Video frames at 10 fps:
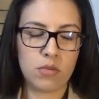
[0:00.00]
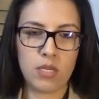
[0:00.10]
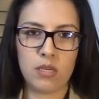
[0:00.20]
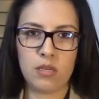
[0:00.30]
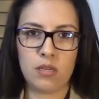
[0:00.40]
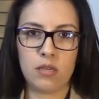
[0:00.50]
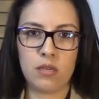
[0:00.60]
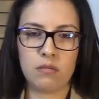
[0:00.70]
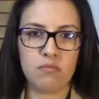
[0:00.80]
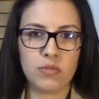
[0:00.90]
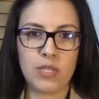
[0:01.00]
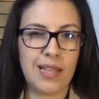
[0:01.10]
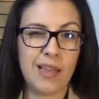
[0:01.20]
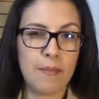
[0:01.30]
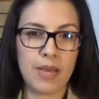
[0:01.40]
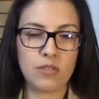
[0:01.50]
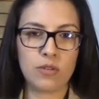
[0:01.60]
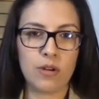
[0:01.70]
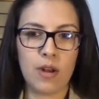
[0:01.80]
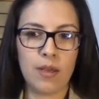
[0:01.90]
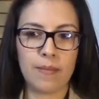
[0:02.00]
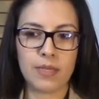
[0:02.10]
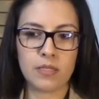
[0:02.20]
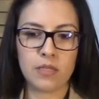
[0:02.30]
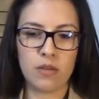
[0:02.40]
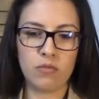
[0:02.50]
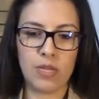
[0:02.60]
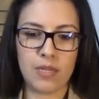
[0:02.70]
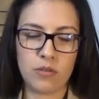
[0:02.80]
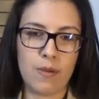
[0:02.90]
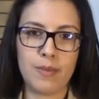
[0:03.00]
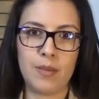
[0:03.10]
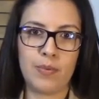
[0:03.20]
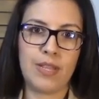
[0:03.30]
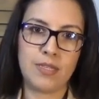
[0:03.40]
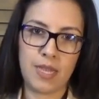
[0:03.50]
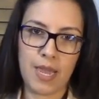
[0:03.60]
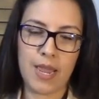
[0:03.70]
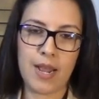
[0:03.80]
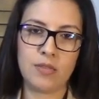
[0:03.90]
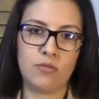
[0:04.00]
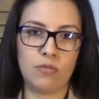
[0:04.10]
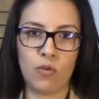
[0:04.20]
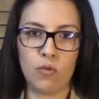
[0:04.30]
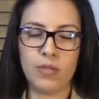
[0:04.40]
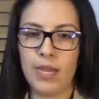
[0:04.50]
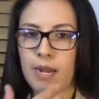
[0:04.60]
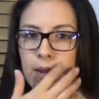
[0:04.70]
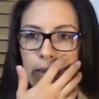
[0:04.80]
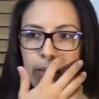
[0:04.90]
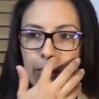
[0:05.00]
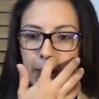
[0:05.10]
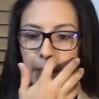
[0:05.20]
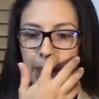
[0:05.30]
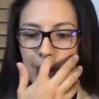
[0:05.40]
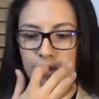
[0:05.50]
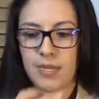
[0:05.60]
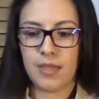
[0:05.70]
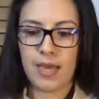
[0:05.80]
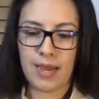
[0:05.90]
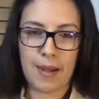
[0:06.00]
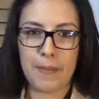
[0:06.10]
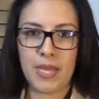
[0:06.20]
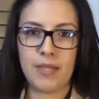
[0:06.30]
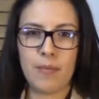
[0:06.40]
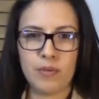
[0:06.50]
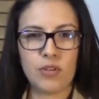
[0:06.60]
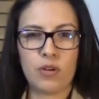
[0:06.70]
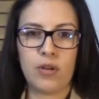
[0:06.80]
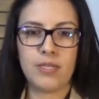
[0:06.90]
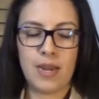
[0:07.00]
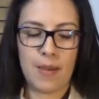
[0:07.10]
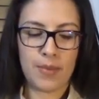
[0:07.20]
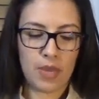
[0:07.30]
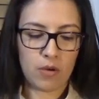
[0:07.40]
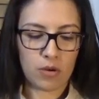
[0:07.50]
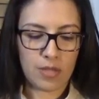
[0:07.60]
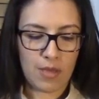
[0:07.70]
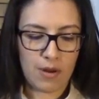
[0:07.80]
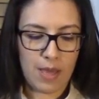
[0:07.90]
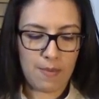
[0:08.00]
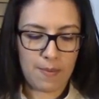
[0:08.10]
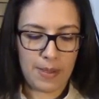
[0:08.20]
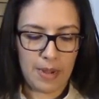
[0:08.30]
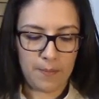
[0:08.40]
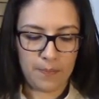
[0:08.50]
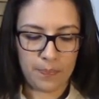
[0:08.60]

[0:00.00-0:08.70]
y pues es la que más, yo creo la que más utilizo, obviamente pues las tijeras, un cúter, pero así de herramienta pues yo creo que sería mi cortadora de papel.